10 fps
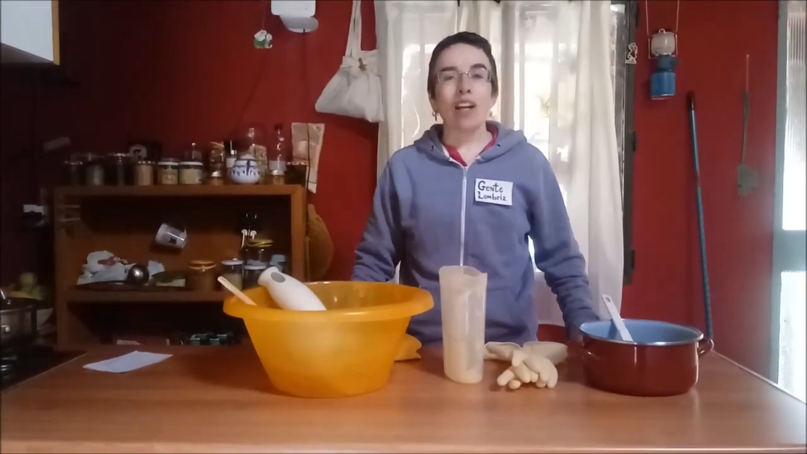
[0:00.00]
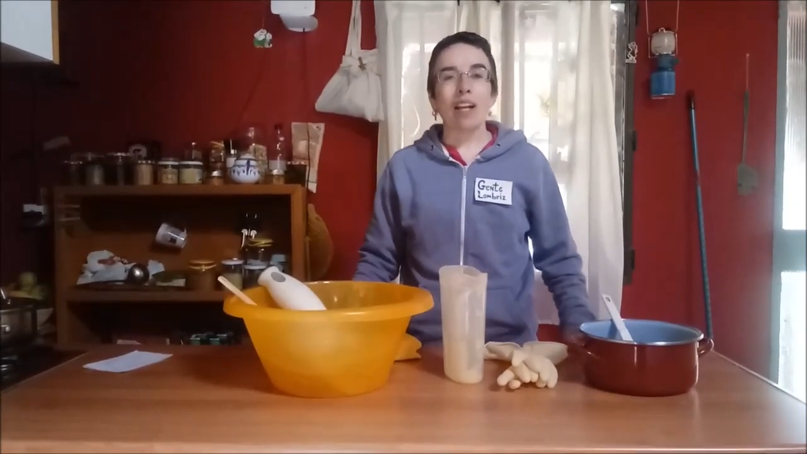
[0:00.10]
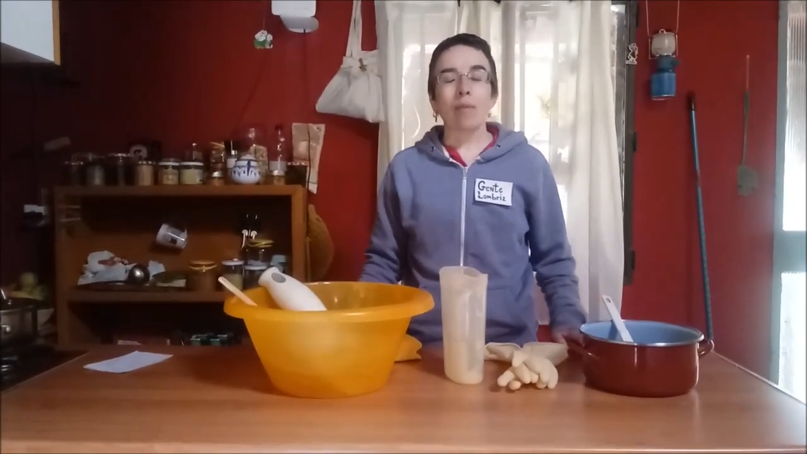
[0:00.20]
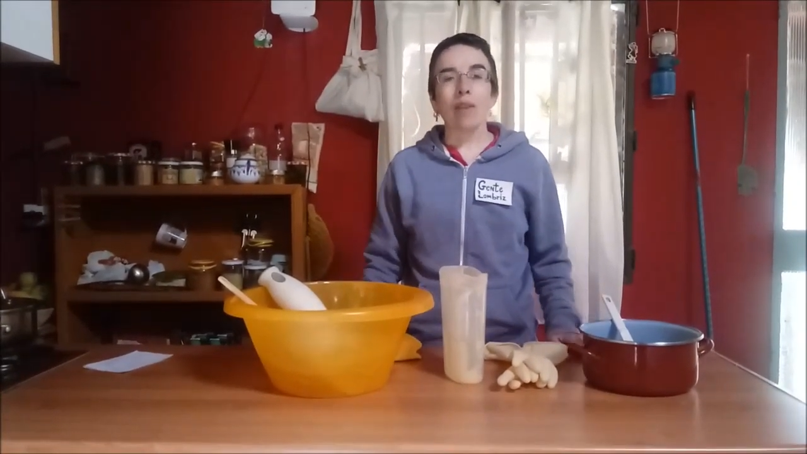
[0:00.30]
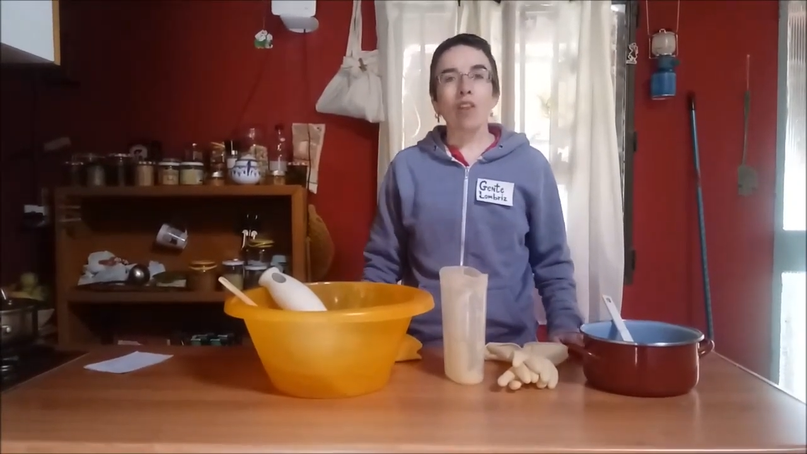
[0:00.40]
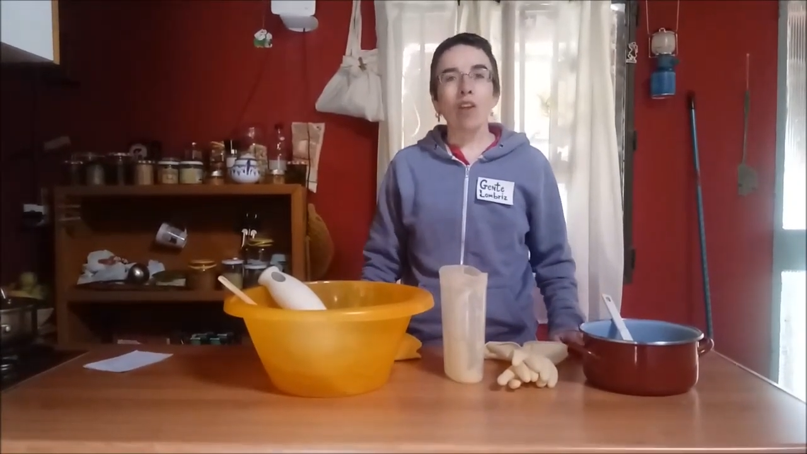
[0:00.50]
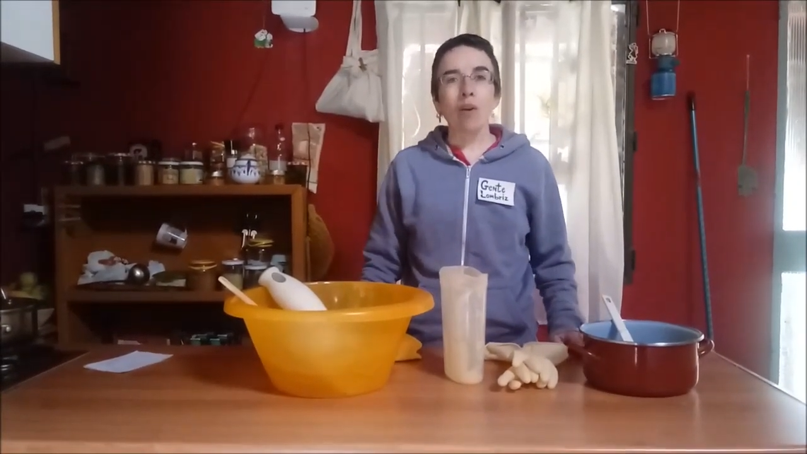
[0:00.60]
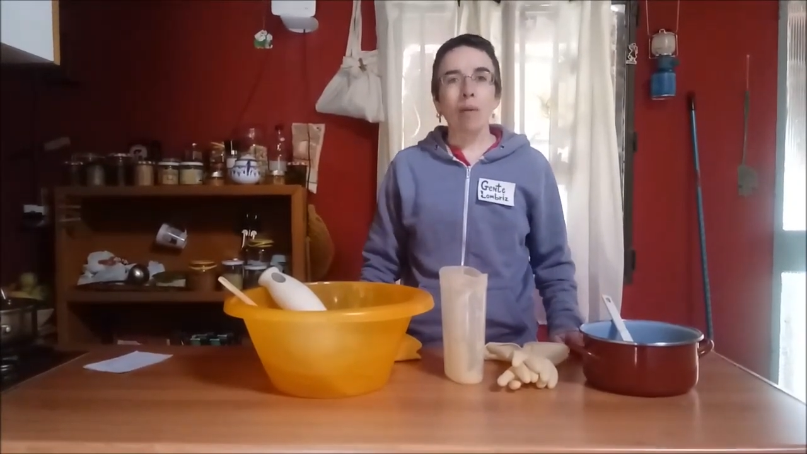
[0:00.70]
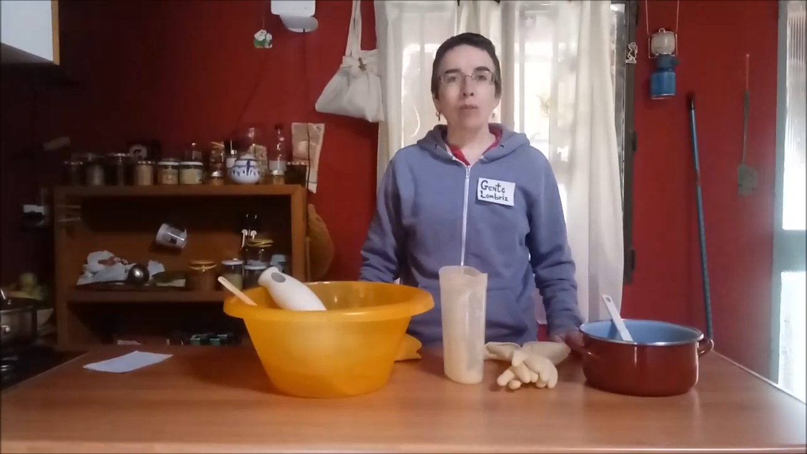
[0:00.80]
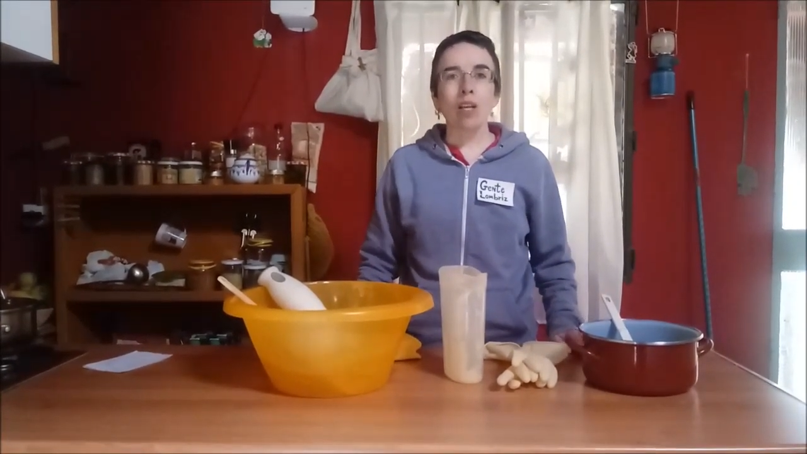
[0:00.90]
en el vídeo de
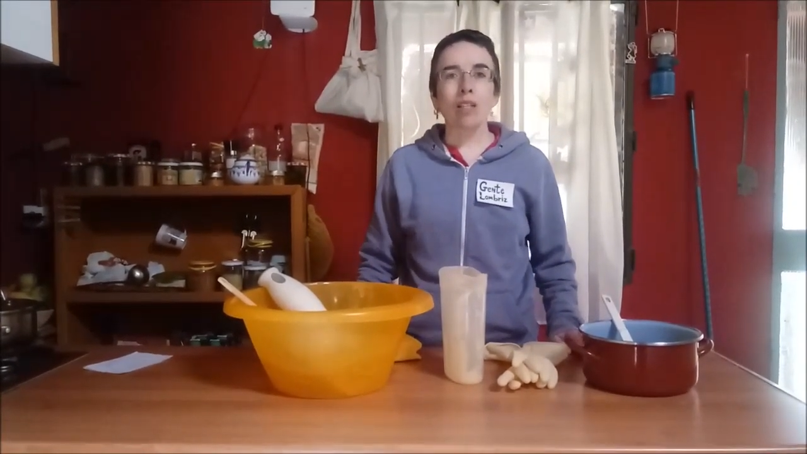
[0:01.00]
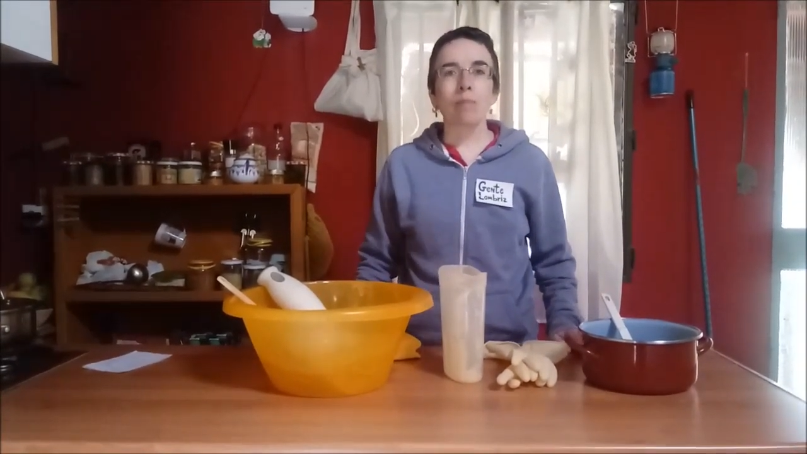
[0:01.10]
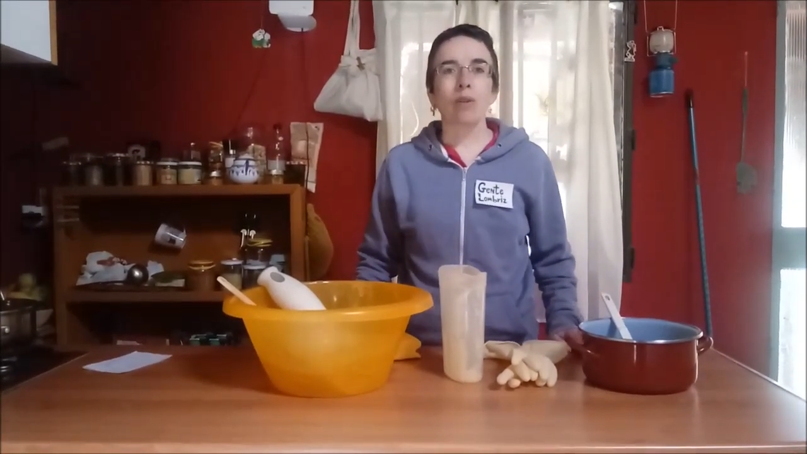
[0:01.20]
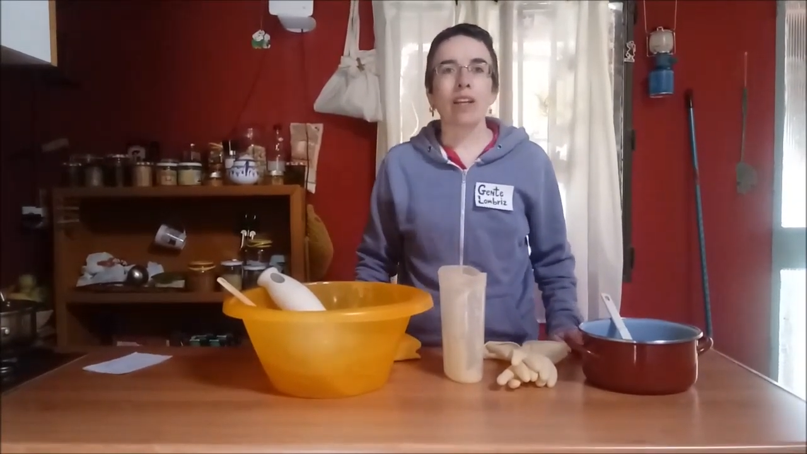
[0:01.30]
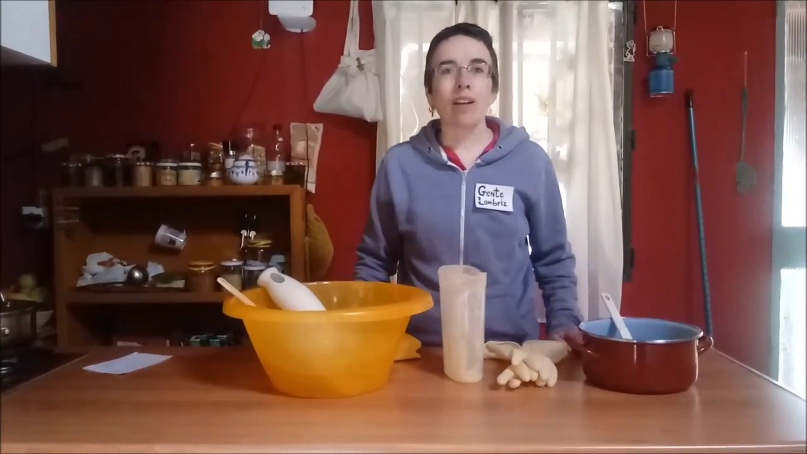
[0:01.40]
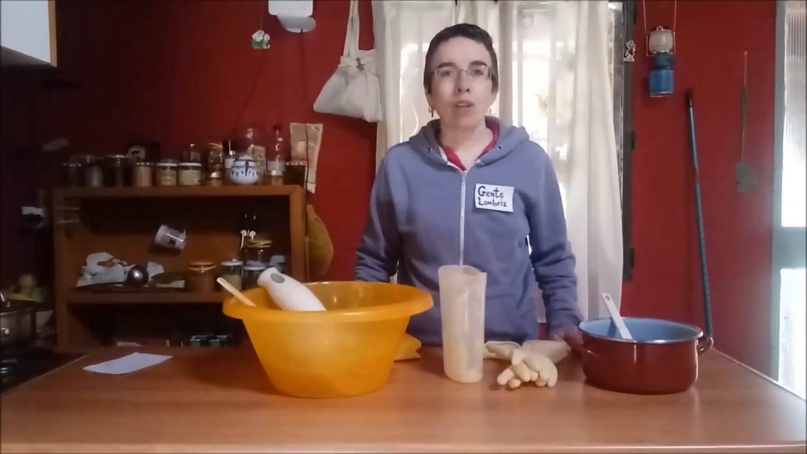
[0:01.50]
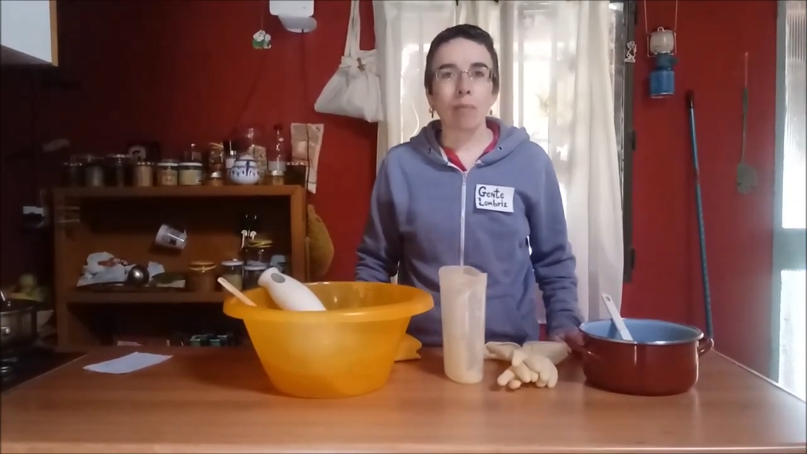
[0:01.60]
hoy vamos a responder a